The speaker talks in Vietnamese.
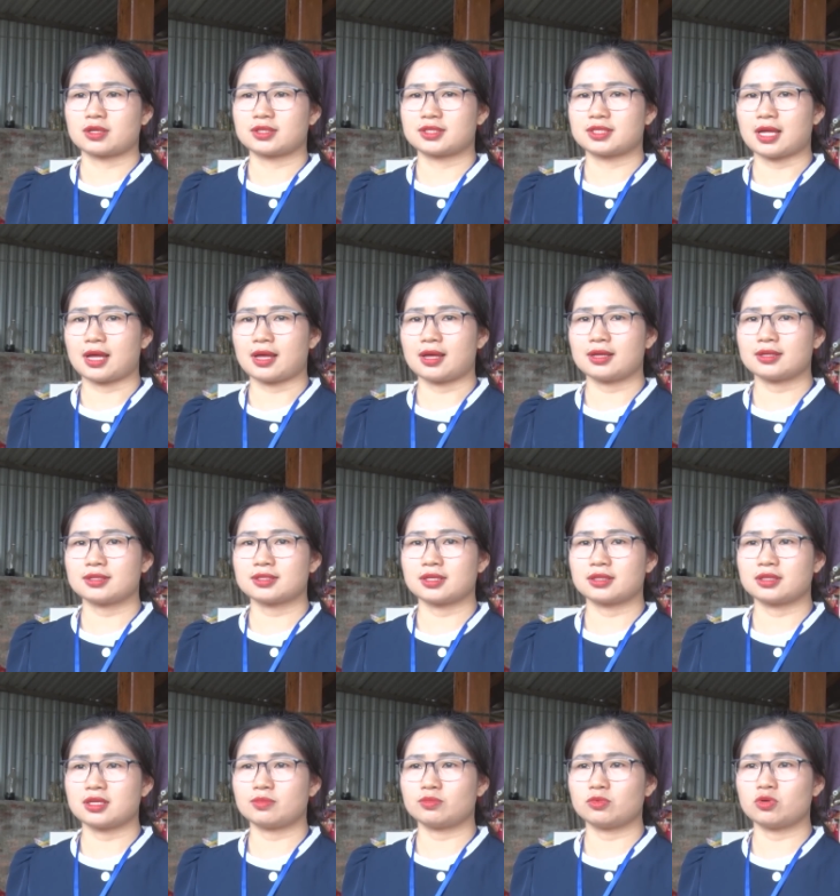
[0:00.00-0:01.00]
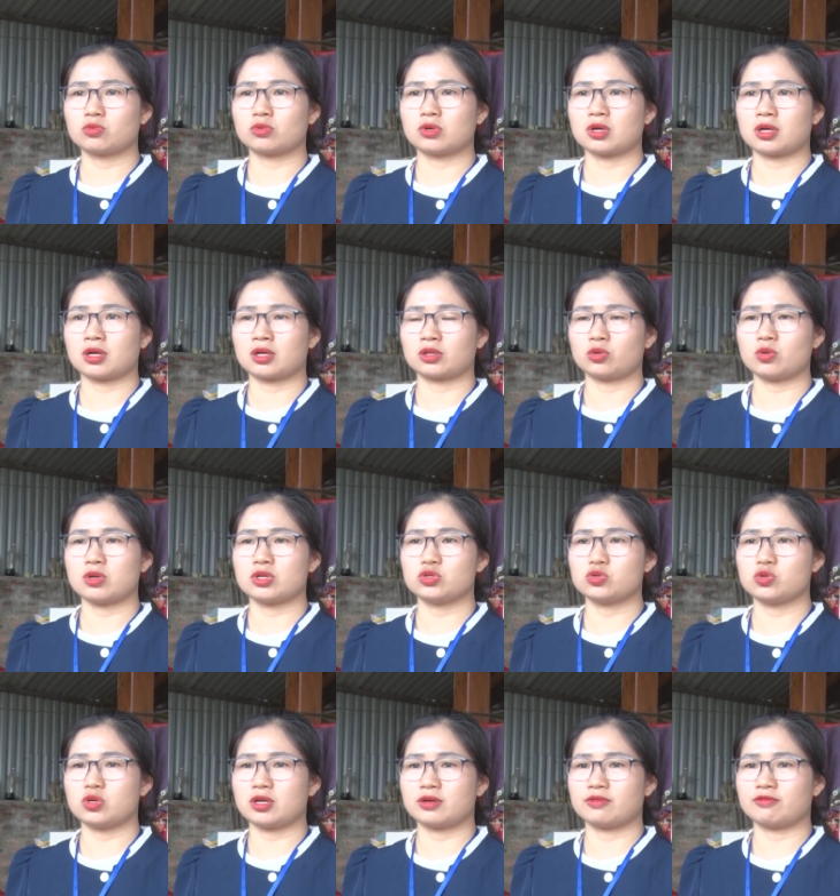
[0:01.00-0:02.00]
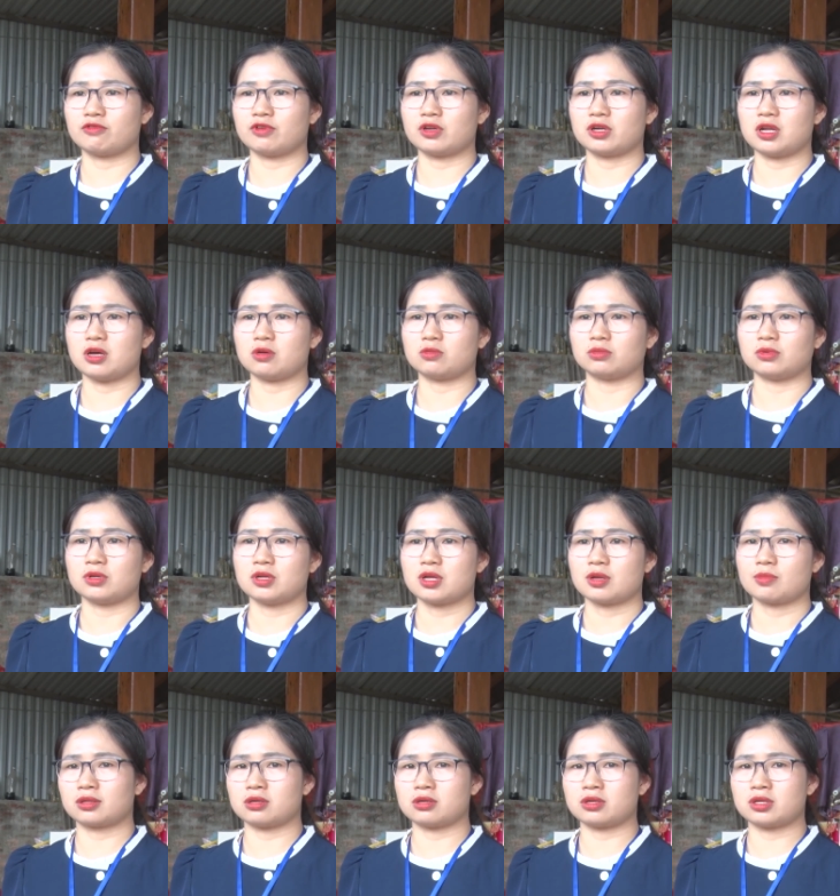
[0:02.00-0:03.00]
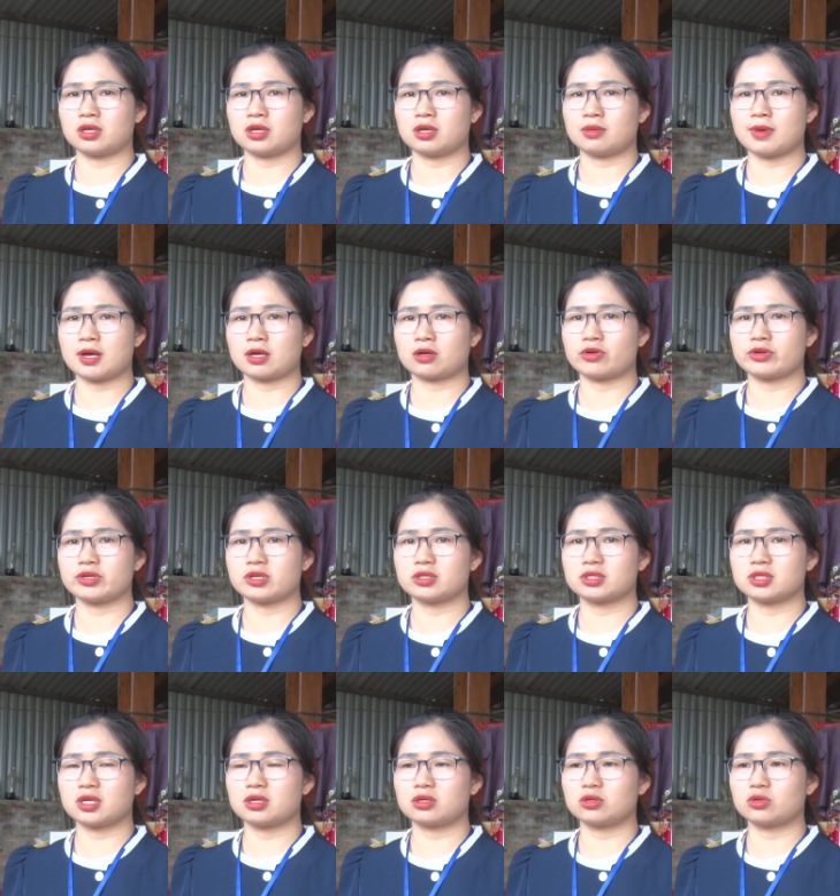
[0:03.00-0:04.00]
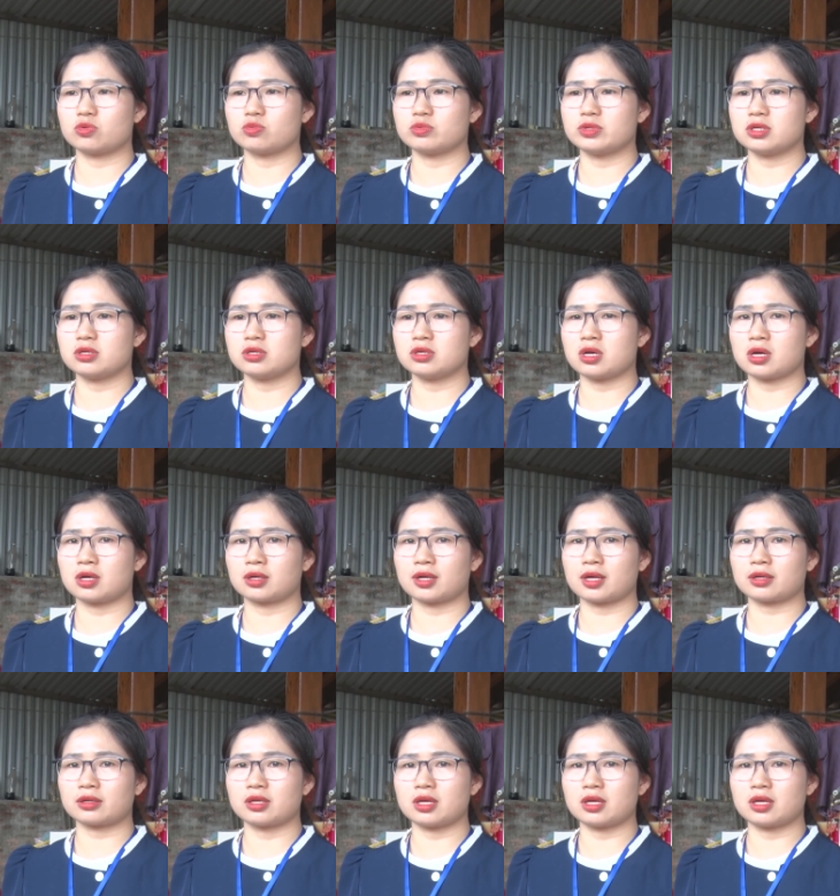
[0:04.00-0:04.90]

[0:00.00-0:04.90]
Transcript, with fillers: xã sẽ tiếp tục à, tuyên truyền vận động tới à, bà con nhân dân cũng như à, các